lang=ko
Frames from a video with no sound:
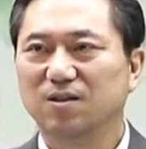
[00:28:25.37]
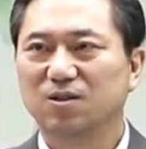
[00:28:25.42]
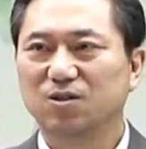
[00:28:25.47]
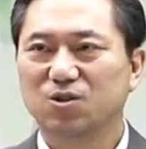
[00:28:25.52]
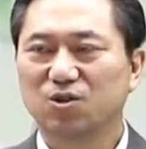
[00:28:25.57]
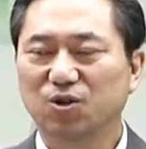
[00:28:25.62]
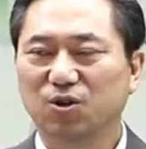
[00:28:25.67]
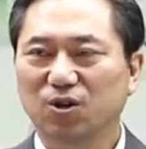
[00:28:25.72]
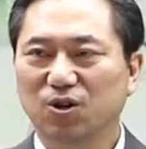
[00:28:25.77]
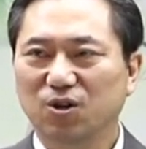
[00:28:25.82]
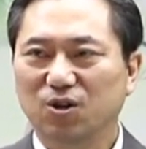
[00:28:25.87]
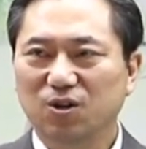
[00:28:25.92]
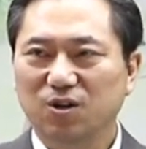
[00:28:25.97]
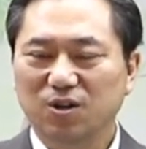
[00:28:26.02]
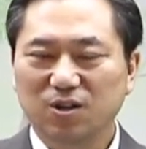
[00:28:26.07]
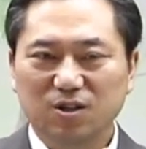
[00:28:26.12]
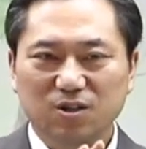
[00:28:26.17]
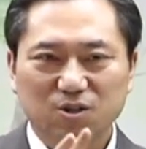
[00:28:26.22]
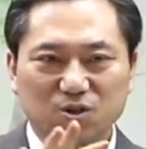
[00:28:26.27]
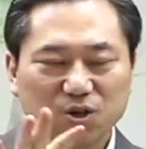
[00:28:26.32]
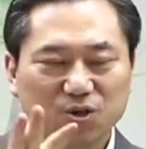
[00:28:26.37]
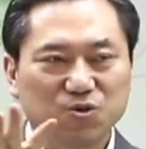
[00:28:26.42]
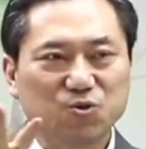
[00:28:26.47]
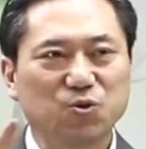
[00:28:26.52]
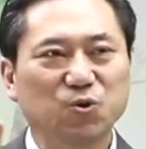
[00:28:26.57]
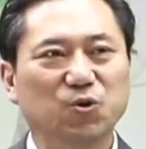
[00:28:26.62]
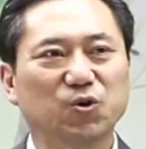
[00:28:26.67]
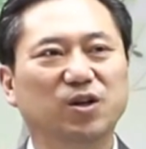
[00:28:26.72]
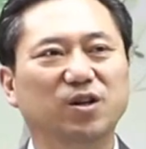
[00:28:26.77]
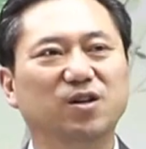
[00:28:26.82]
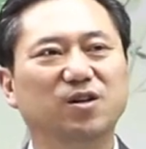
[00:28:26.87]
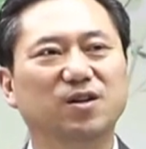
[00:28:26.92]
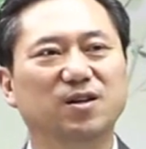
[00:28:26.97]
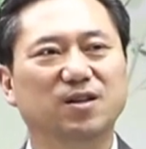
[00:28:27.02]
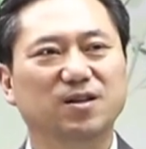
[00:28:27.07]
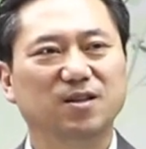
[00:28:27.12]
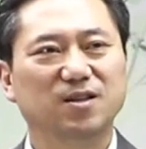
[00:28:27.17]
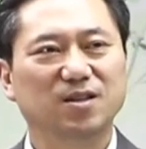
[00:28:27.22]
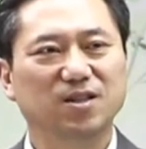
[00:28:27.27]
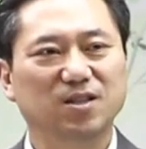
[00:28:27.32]
저 저쪽을
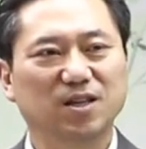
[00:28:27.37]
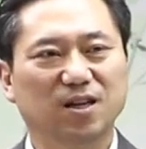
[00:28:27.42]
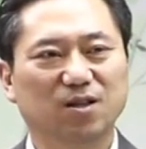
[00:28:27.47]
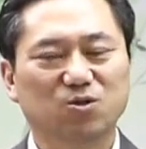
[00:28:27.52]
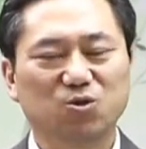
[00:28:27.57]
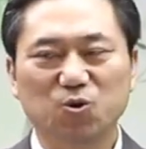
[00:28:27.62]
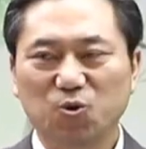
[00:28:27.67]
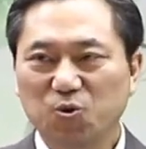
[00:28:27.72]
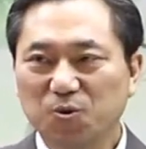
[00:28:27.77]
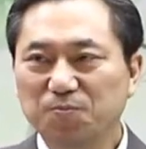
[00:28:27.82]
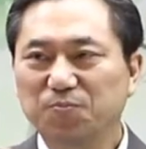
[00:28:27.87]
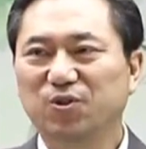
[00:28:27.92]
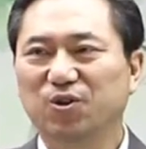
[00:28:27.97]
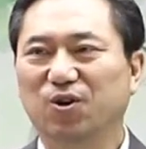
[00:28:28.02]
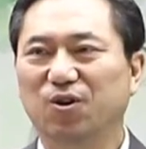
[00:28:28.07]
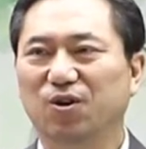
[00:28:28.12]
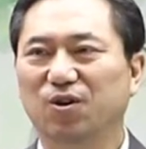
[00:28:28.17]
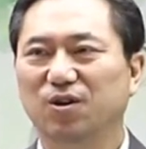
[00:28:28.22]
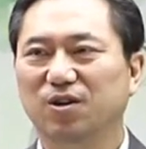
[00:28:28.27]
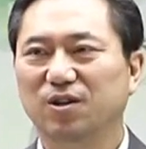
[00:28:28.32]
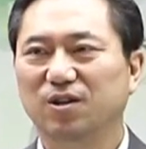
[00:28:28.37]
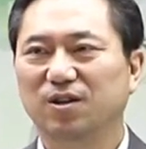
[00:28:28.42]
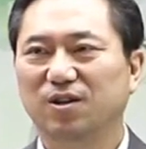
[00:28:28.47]
이제 조금 더